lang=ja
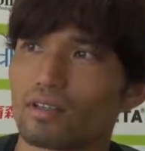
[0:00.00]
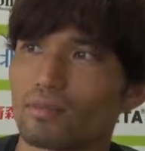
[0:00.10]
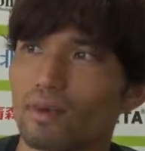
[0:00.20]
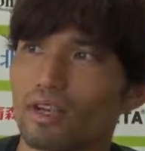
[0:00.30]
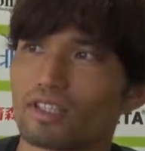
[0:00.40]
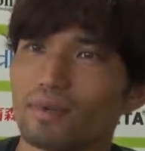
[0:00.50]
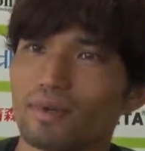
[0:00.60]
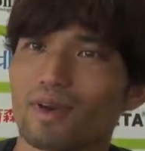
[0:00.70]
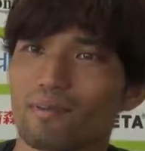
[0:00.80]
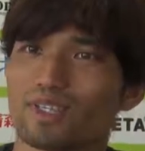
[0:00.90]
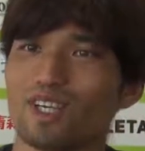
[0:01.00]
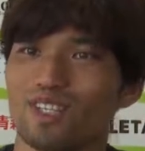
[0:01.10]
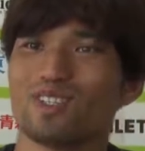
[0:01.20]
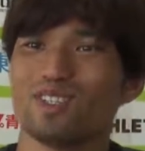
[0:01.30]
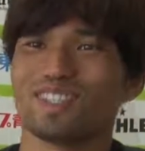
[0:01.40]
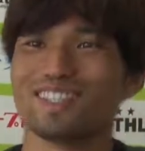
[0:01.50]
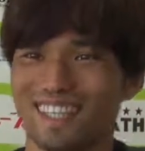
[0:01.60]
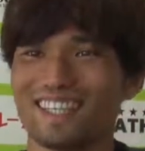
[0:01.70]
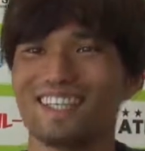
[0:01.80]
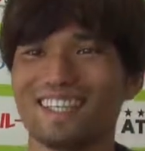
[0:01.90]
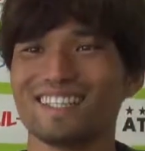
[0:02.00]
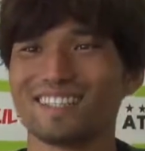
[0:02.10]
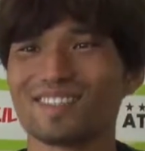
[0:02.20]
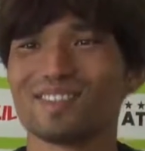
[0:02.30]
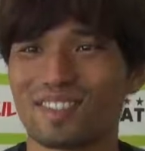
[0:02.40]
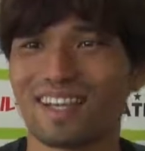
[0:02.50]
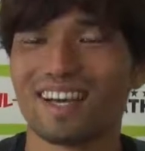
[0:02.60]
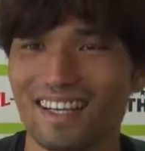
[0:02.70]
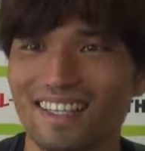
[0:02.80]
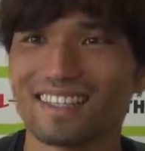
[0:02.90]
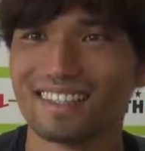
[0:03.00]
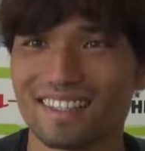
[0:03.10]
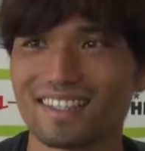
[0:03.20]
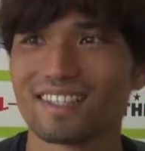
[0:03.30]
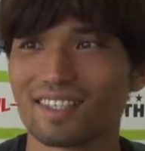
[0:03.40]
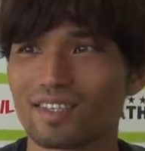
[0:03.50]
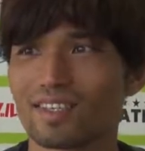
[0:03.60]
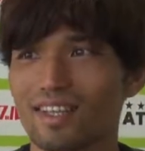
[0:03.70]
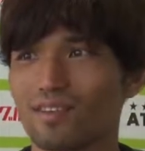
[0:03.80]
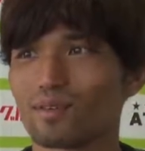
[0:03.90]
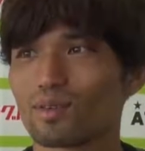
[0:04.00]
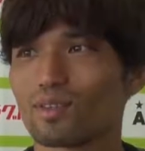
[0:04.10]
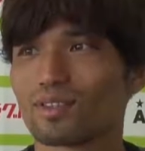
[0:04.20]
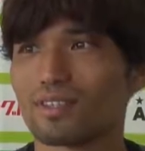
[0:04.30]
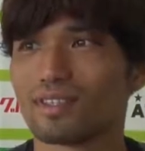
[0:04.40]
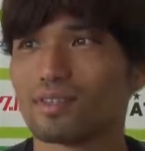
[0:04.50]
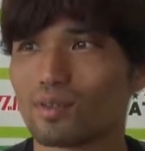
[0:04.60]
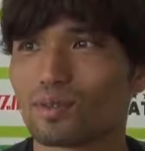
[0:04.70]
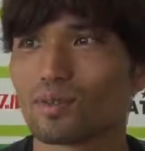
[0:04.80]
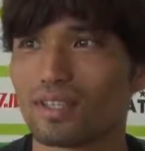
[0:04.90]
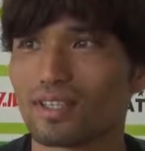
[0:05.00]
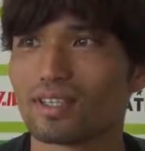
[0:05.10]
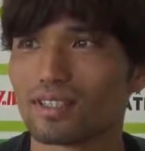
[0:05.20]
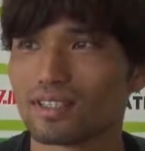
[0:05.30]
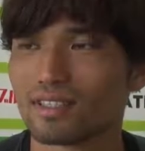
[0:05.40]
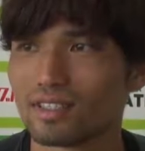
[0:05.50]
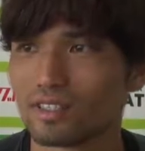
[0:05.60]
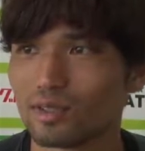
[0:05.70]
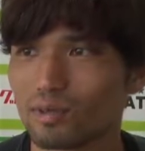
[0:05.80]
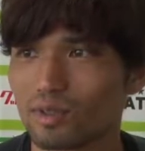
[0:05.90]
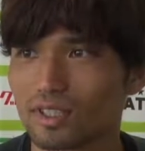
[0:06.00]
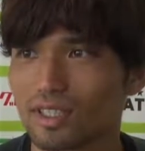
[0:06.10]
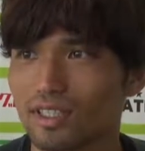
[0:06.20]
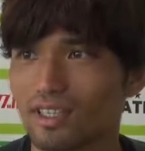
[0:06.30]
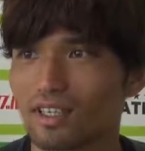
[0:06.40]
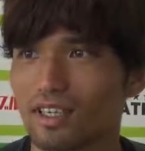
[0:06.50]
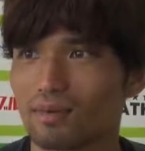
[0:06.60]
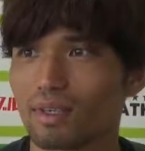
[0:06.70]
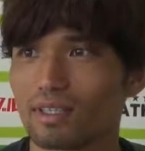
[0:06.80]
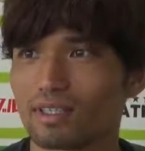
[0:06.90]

まあ、一番はやっぱシュートですね、シュートに、はい、点を取るっていうところに注目していただければ